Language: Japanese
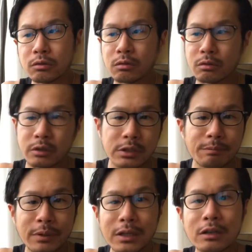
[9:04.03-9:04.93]
のところ失
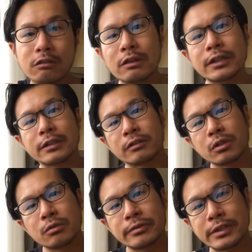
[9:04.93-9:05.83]
敗が怖いっていう
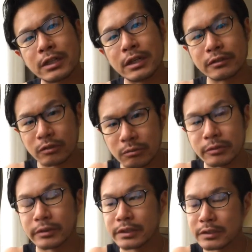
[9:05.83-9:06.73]
恐怖心があると
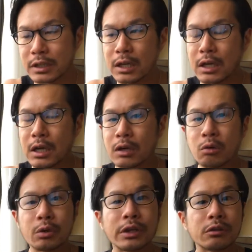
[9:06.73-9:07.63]
思うんですが
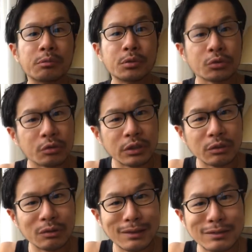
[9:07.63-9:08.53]
今回の冒頭に
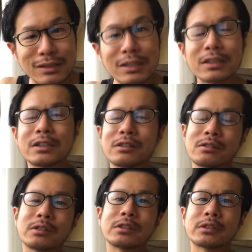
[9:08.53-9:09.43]
ようやくつながってく
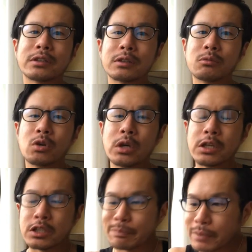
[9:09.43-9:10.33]
るんですけれども
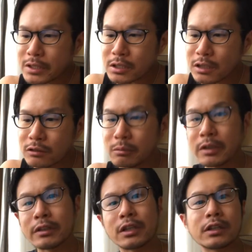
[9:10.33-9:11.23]
失敗したう
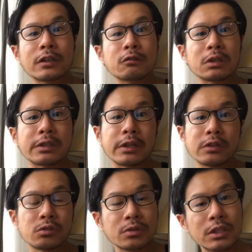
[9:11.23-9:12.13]
まくいかないことあった
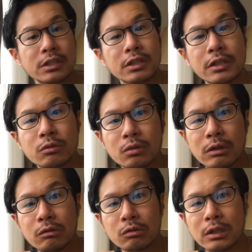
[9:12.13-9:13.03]
予想だにしないこと
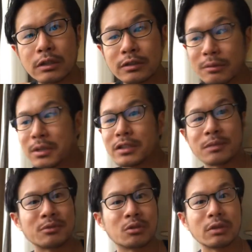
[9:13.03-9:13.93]
が起こった
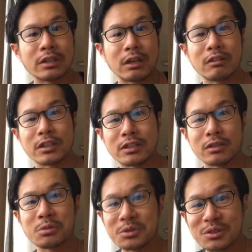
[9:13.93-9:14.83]
スタビライザーぶっ壊れた私
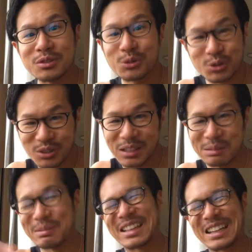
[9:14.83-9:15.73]
どうする講習
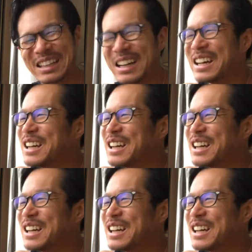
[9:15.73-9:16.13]
でみたいな